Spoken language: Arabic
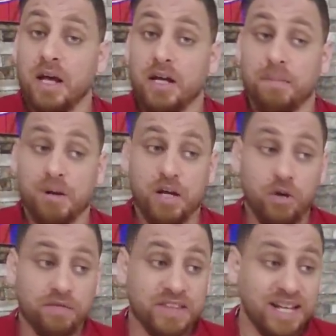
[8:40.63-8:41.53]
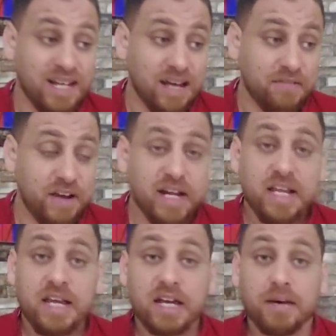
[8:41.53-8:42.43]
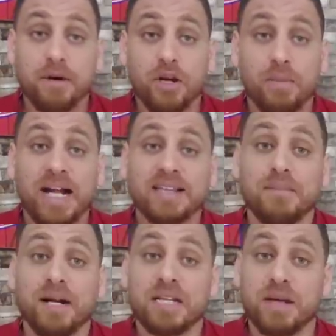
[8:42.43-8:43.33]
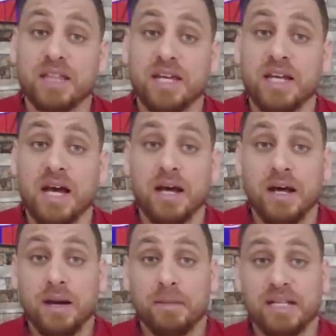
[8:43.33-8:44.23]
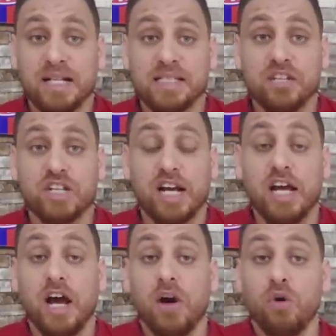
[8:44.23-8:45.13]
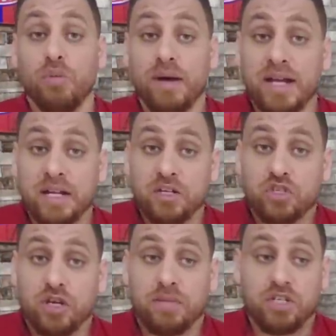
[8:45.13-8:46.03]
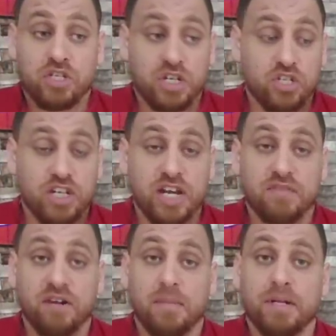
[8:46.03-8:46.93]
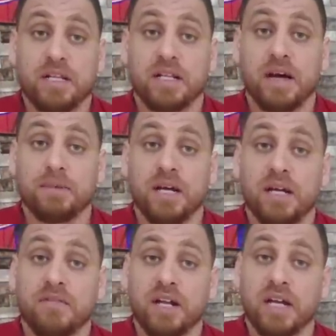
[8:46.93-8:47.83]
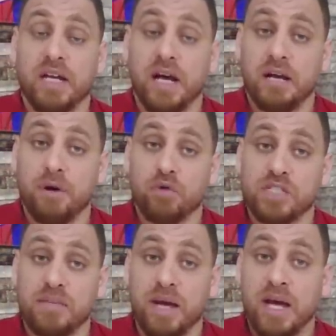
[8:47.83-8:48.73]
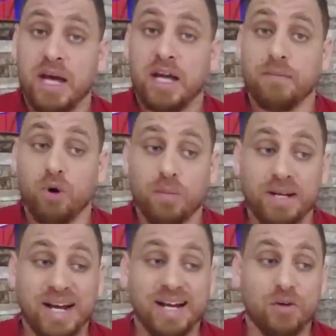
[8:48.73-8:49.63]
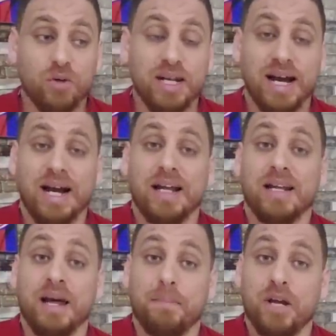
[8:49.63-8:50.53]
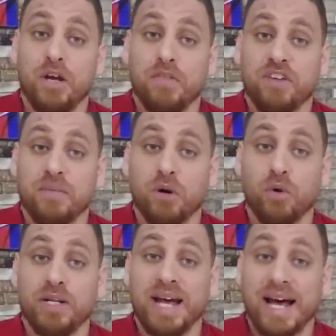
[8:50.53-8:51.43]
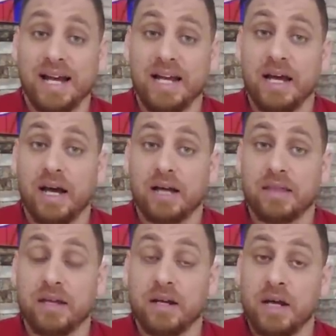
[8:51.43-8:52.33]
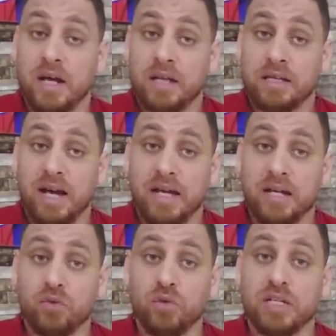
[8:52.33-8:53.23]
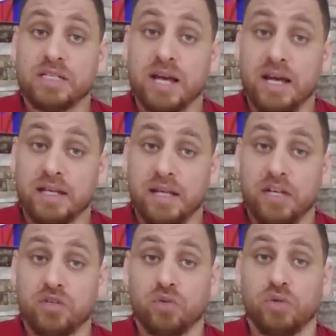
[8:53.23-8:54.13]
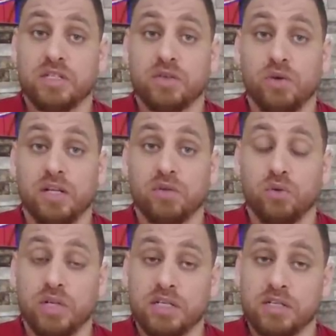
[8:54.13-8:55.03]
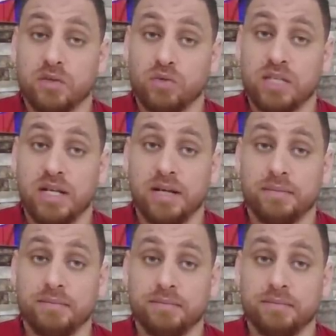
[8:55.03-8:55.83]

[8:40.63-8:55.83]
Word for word: البلاي اوف تلقى فريق منهم حتى المرتبه الثانيه ما تحصلش عليها وما ينجمش يشارك في رابطه الابطال الافريقيه الموسم المقبل على كل حال البلاي اوف كما قلنا احلاه اكثر تحيا تونس تعيش تونس كلنا تونس وسلام